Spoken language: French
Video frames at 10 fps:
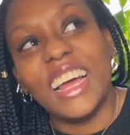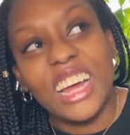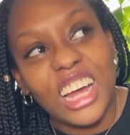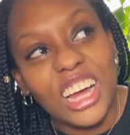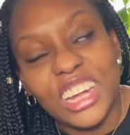
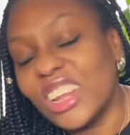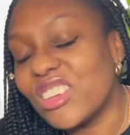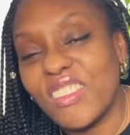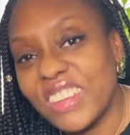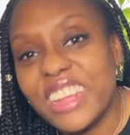Euh, non,
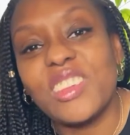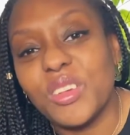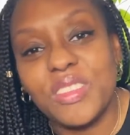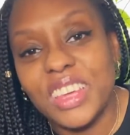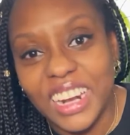j'avais des
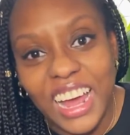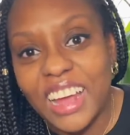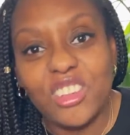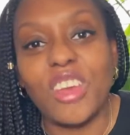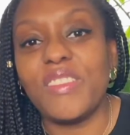envies.
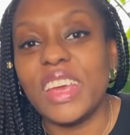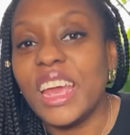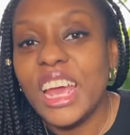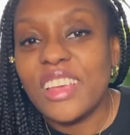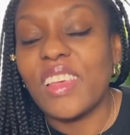Là,
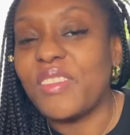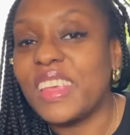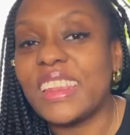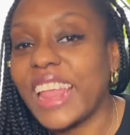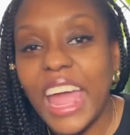j'avais, ça
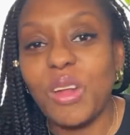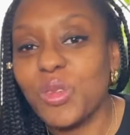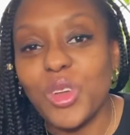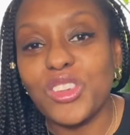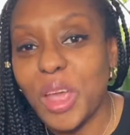faisait très
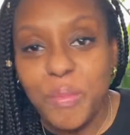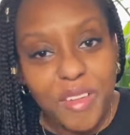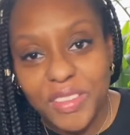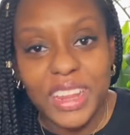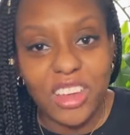longtemps que j'avais pas
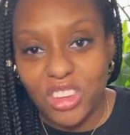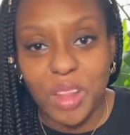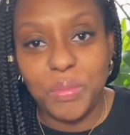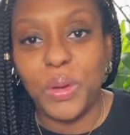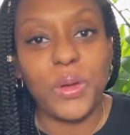fait d'achat
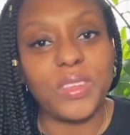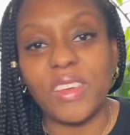de plantes.